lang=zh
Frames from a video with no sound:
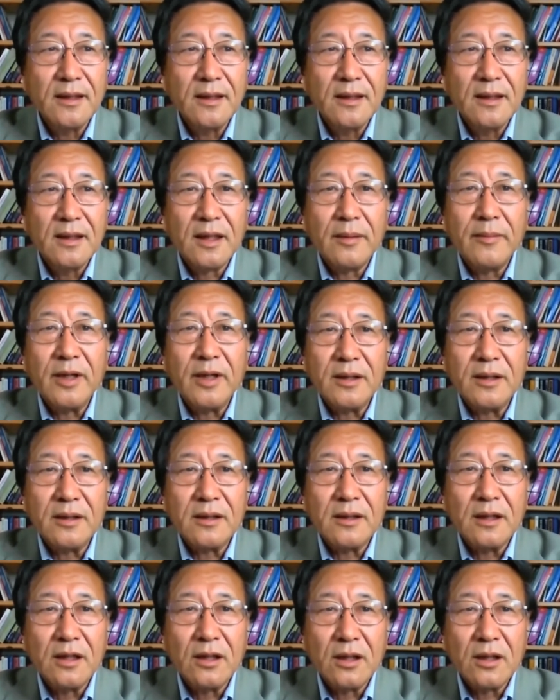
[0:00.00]
那么，
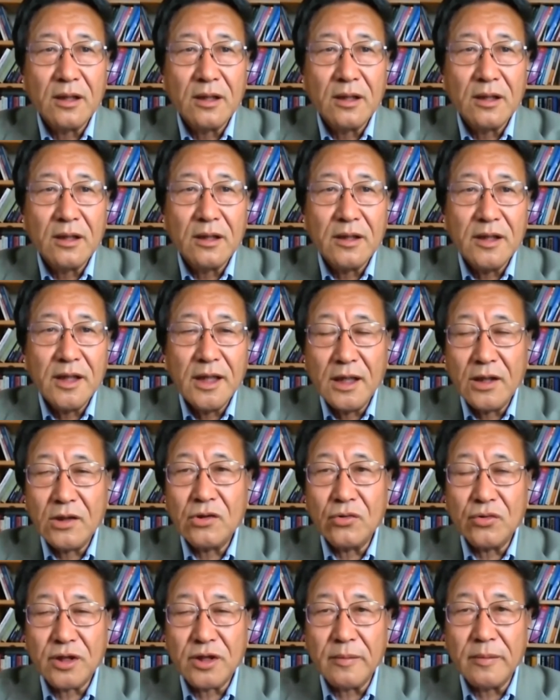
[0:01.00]
印
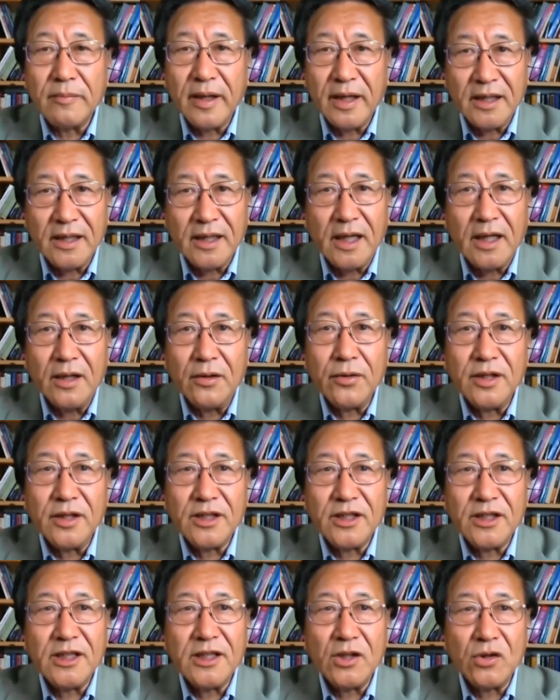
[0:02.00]
度是每年会
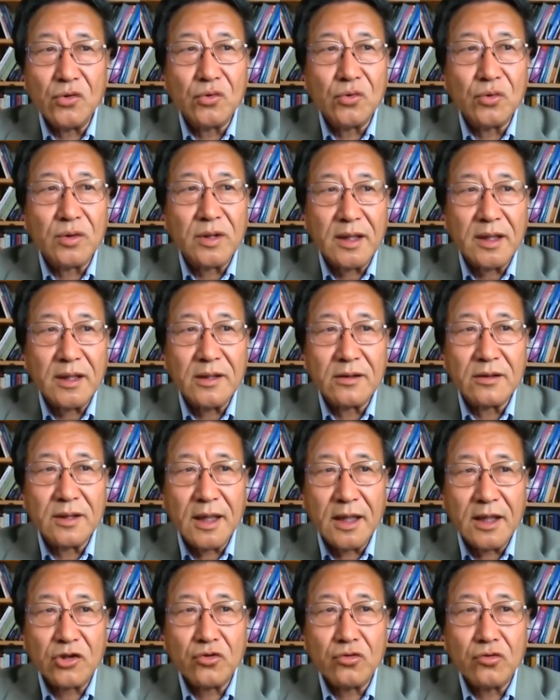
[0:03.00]
记录呢，有大
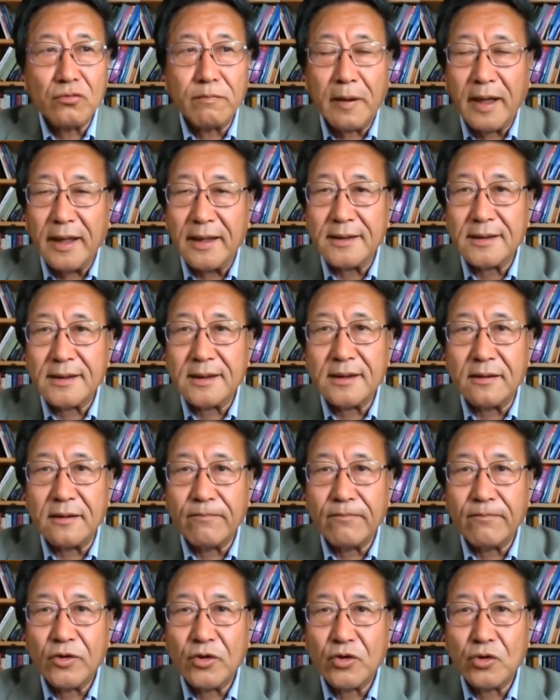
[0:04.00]
概数百次
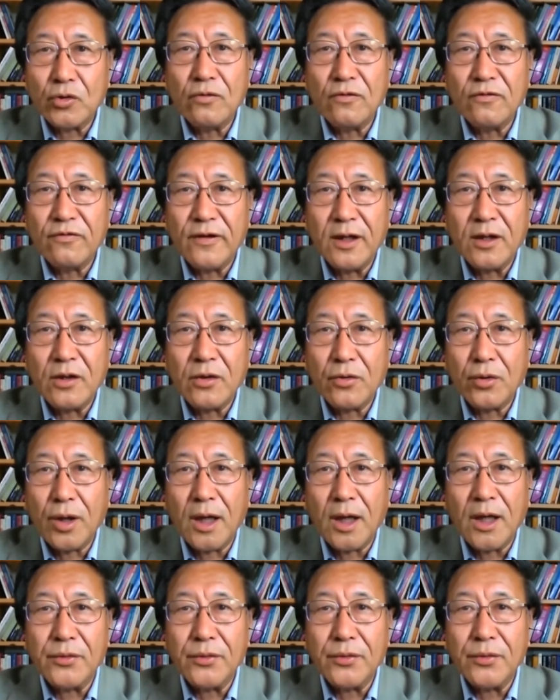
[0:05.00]
中方
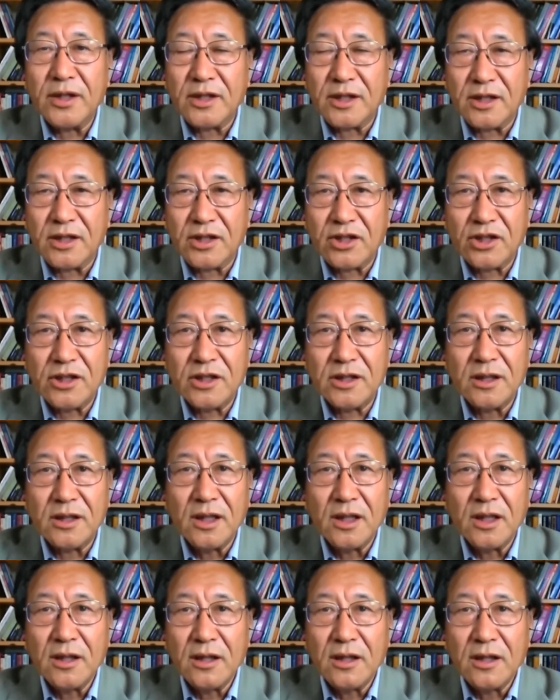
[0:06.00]
跨越这个实
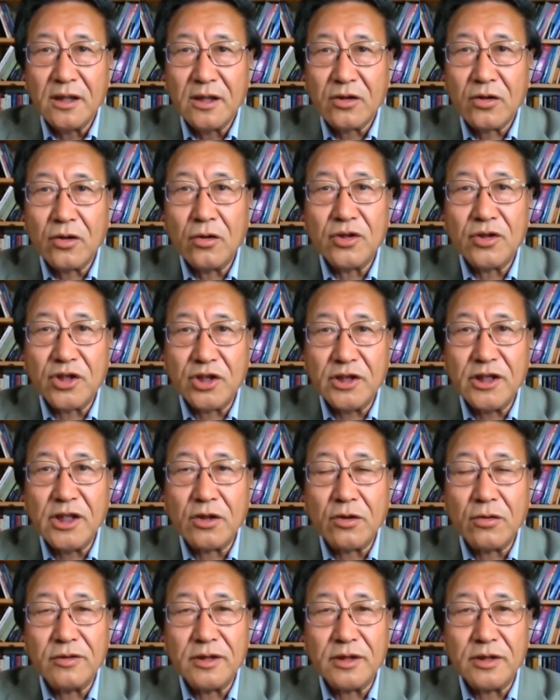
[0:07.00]
控实际
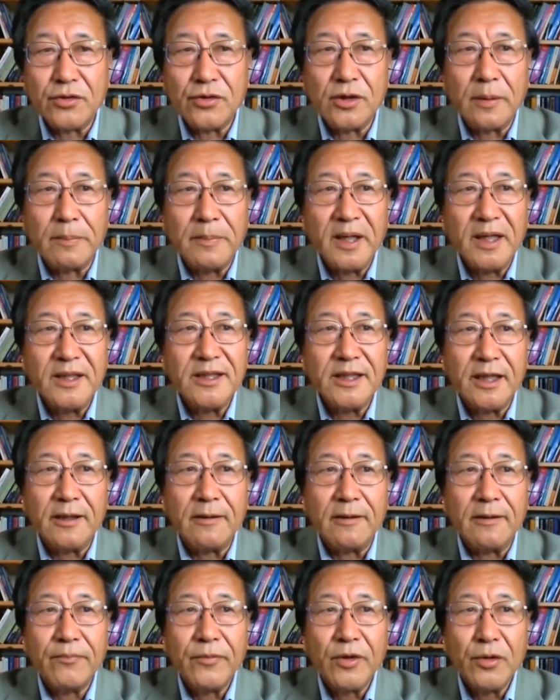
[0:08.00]
控制区的边界，
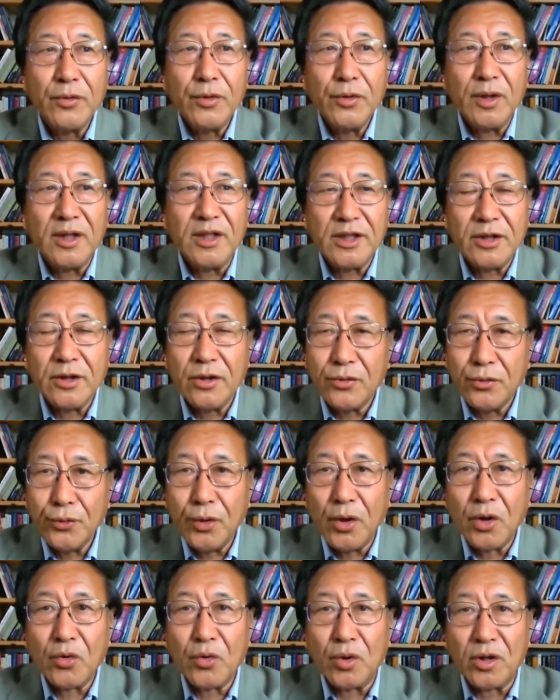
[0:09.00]
越
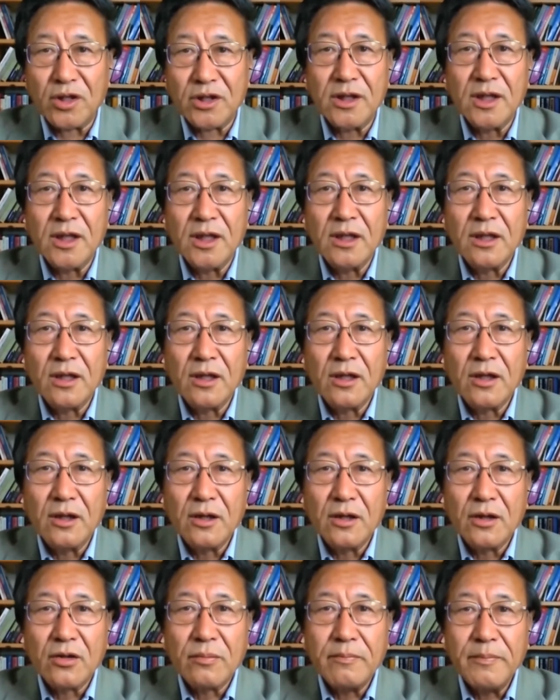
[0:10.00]
越过
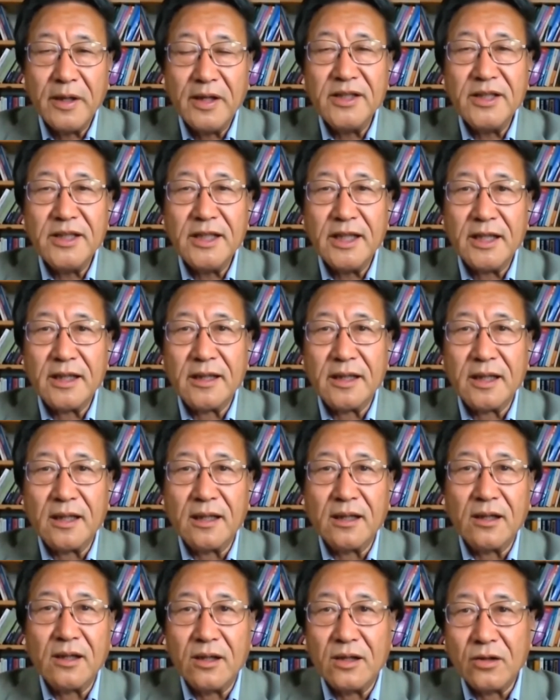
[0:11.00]
边界的那
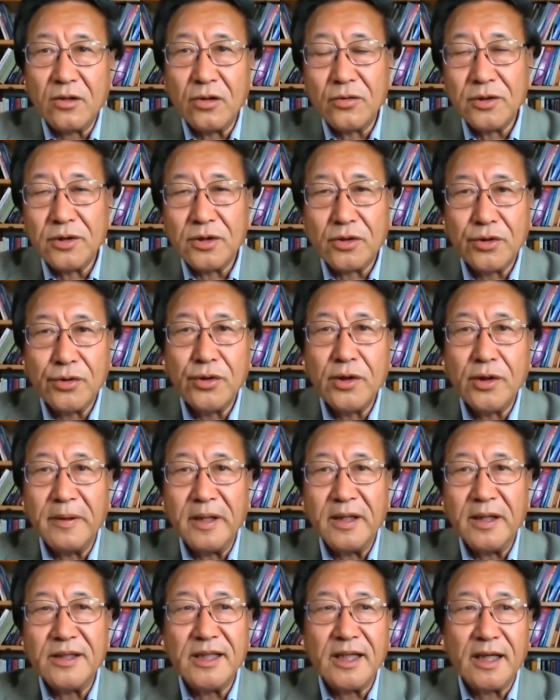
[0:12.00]
个控制区的
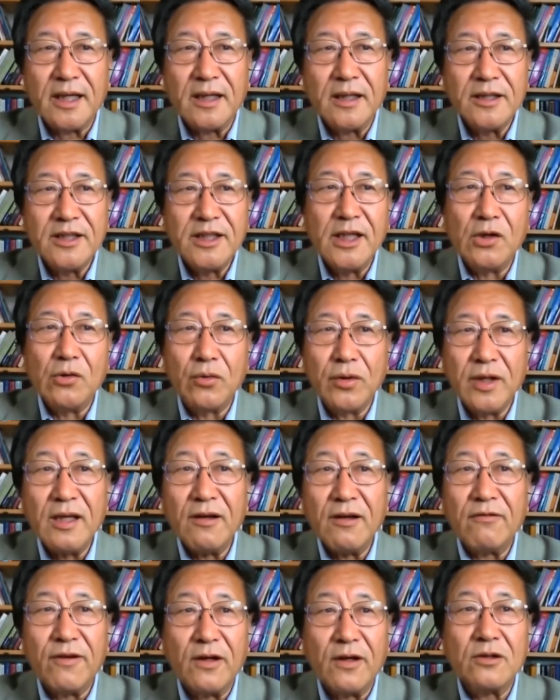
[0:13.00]
边界进入
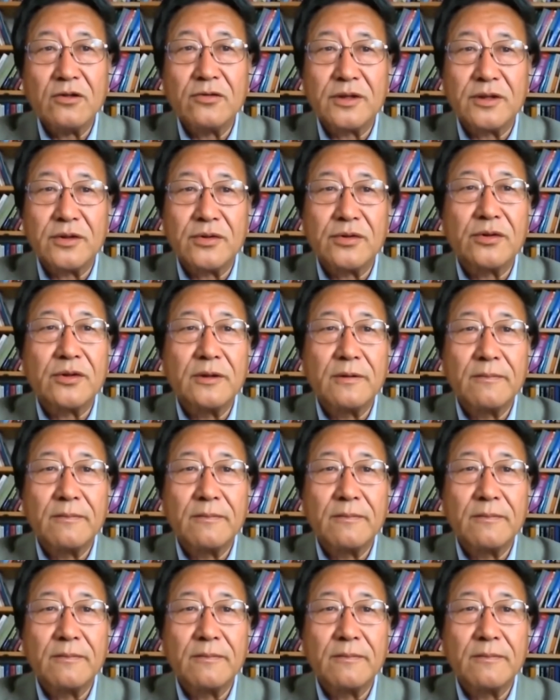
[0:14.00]
印方控制区，